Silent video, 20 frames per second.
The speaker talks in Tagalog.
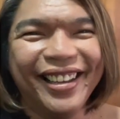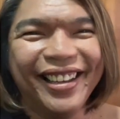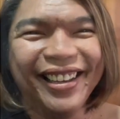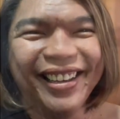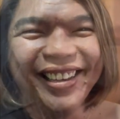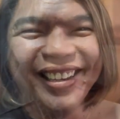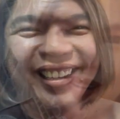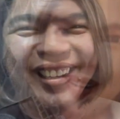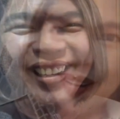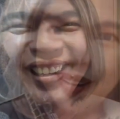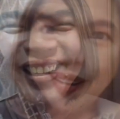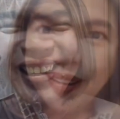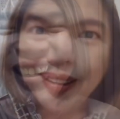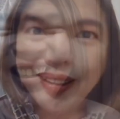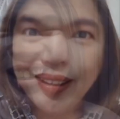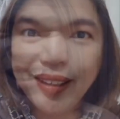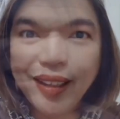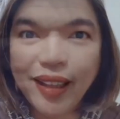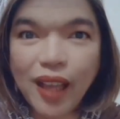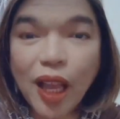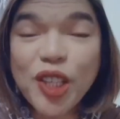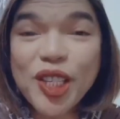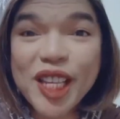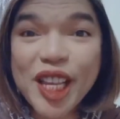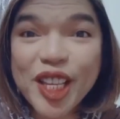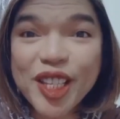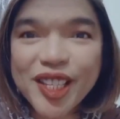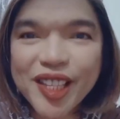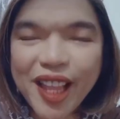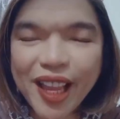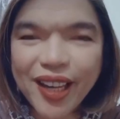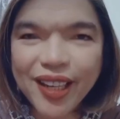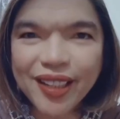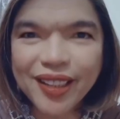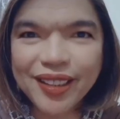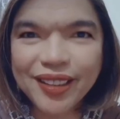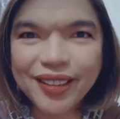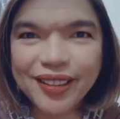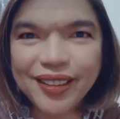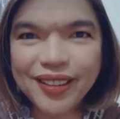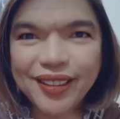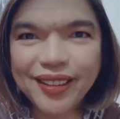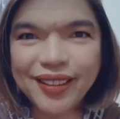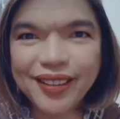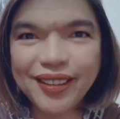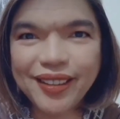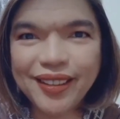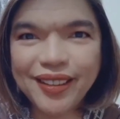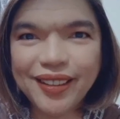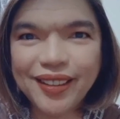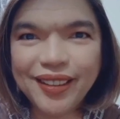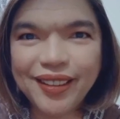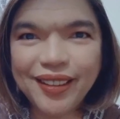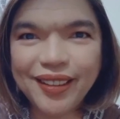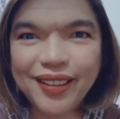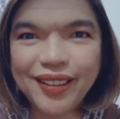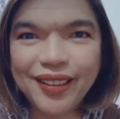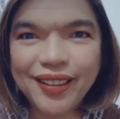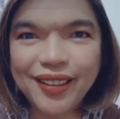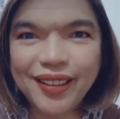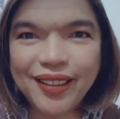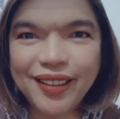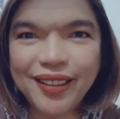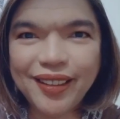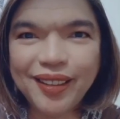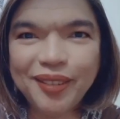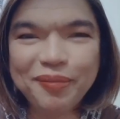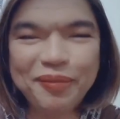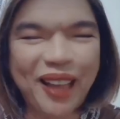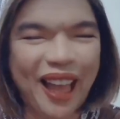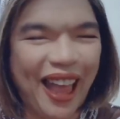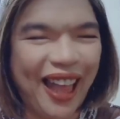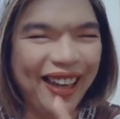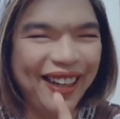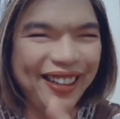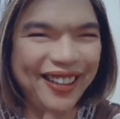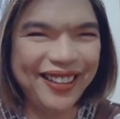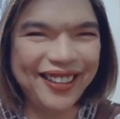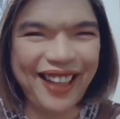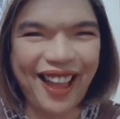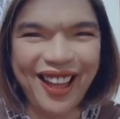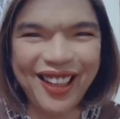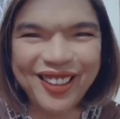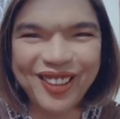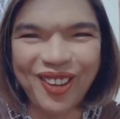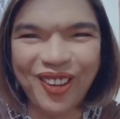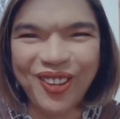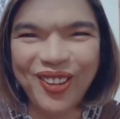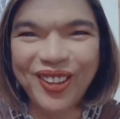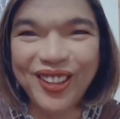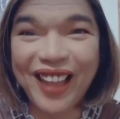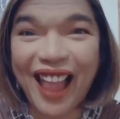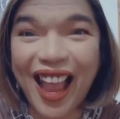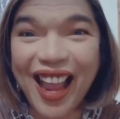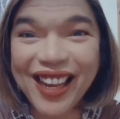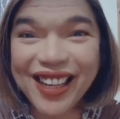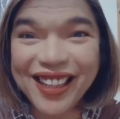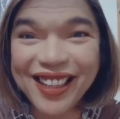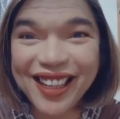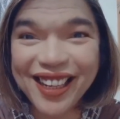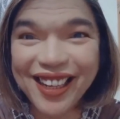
Ilan ako na? 16. Yung totoo. Parang tanga to. 19.